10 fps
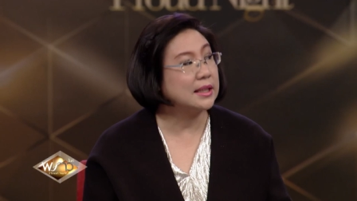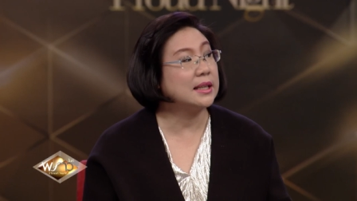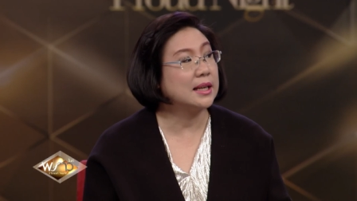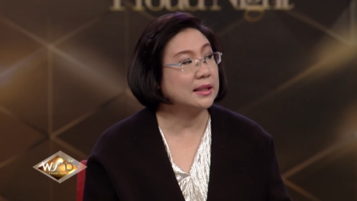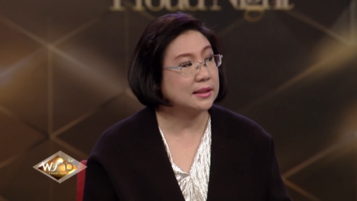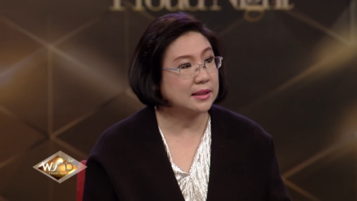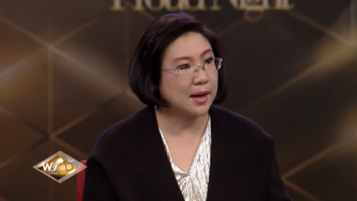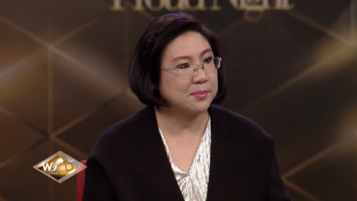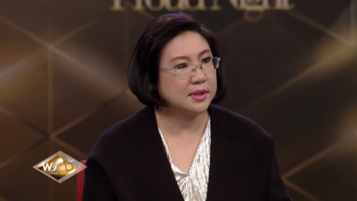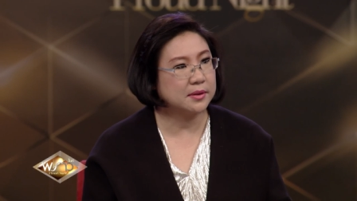ดีฆาตกร
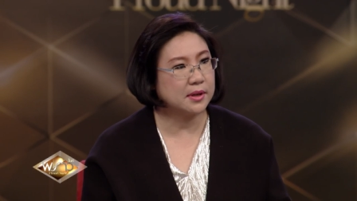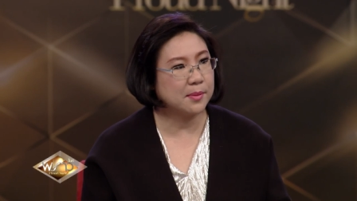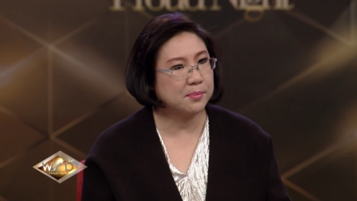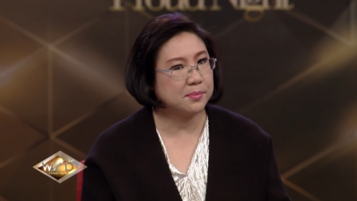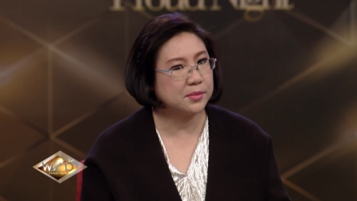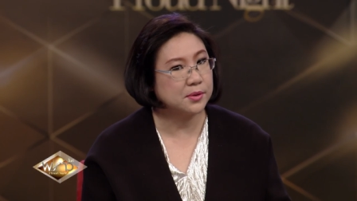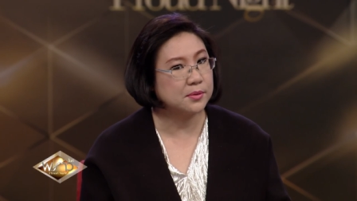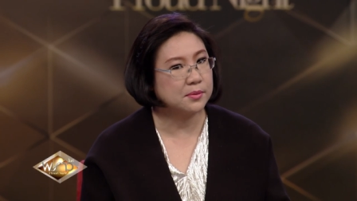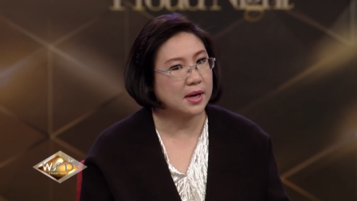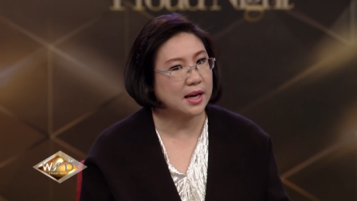รมเกี่ยวกับดู
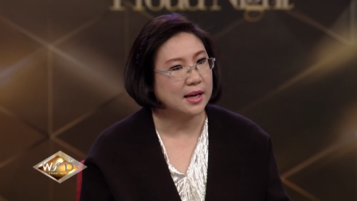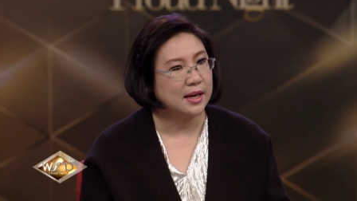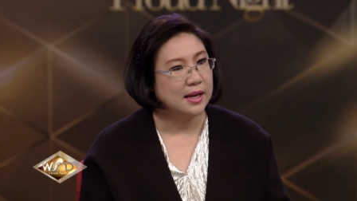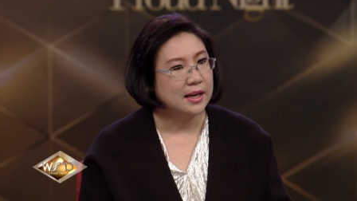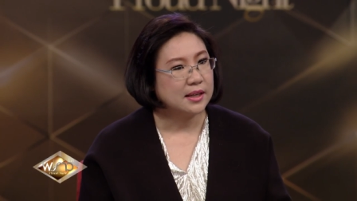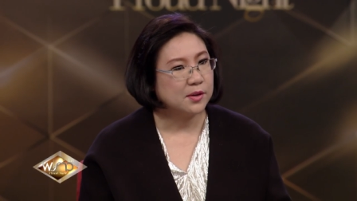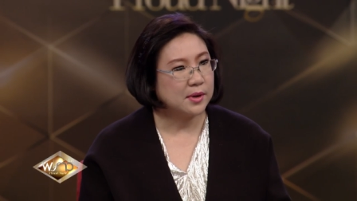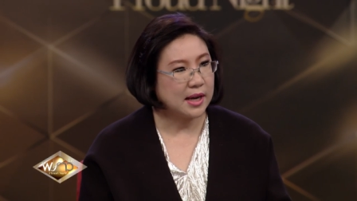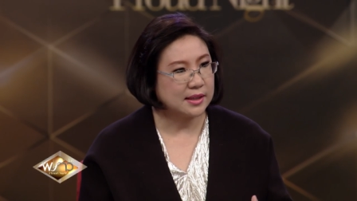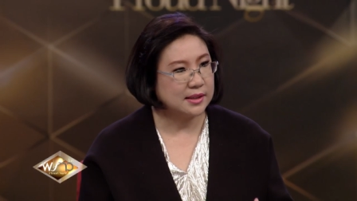ว่าเว
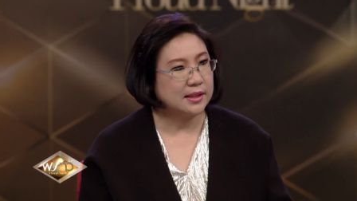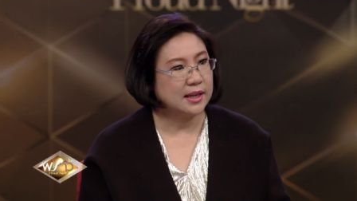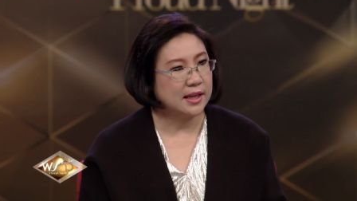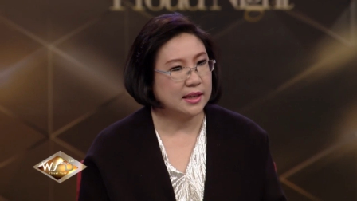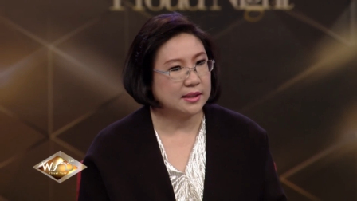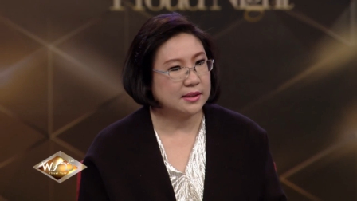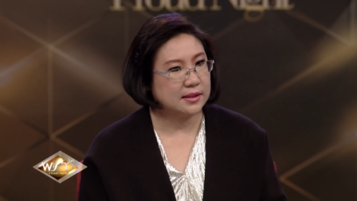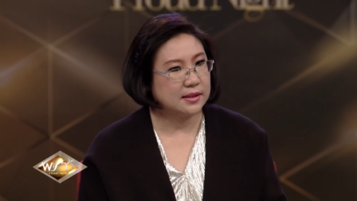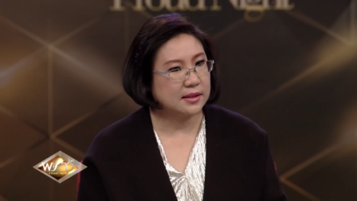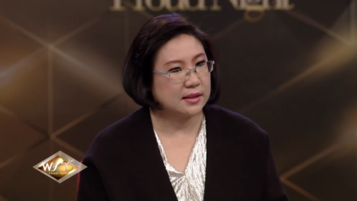ลาเกิดเหตุ
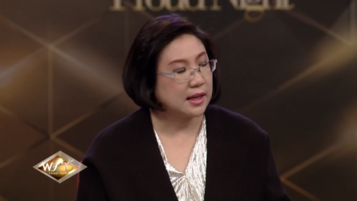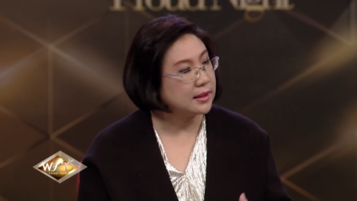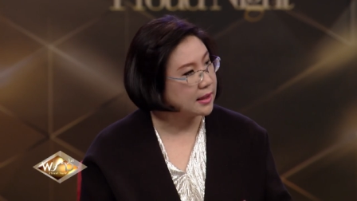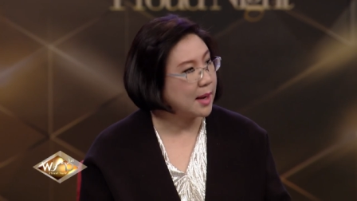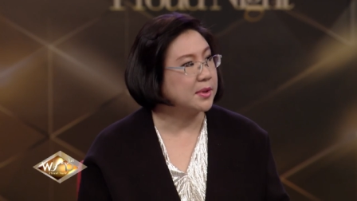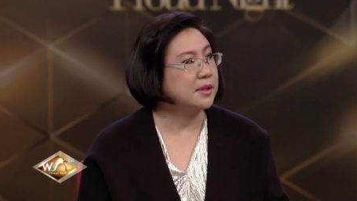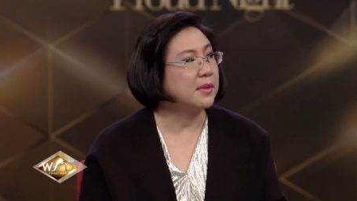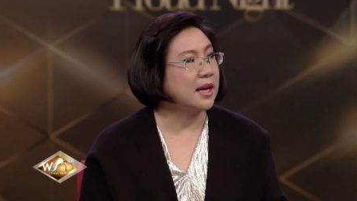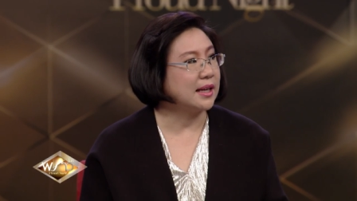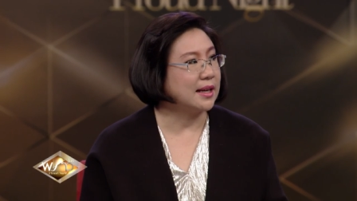ฆาตกรรมขึ้น
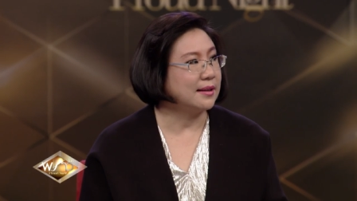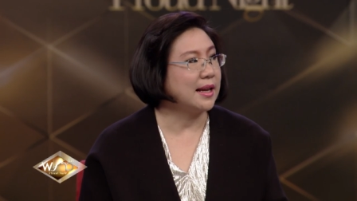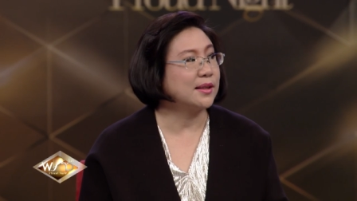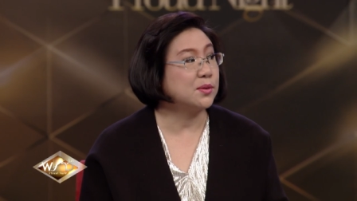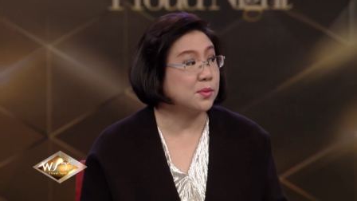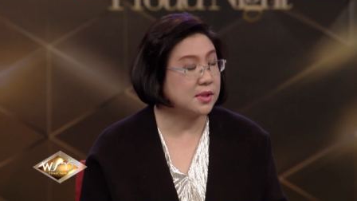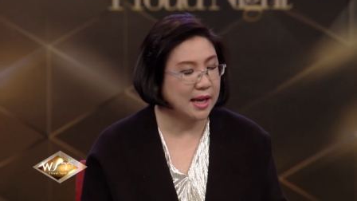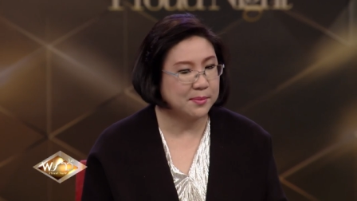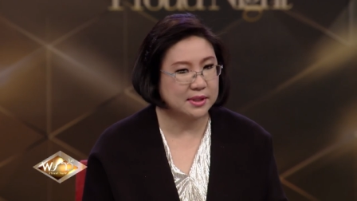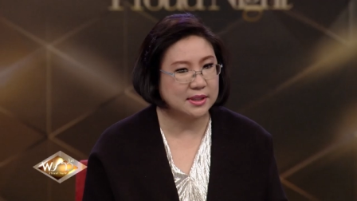มาเนี่ยแรงจูงใจ
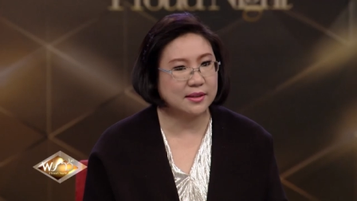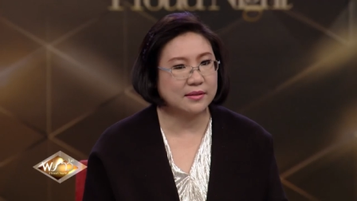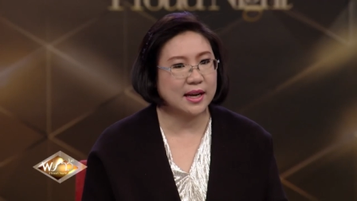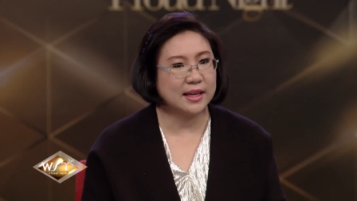มันคืออะไร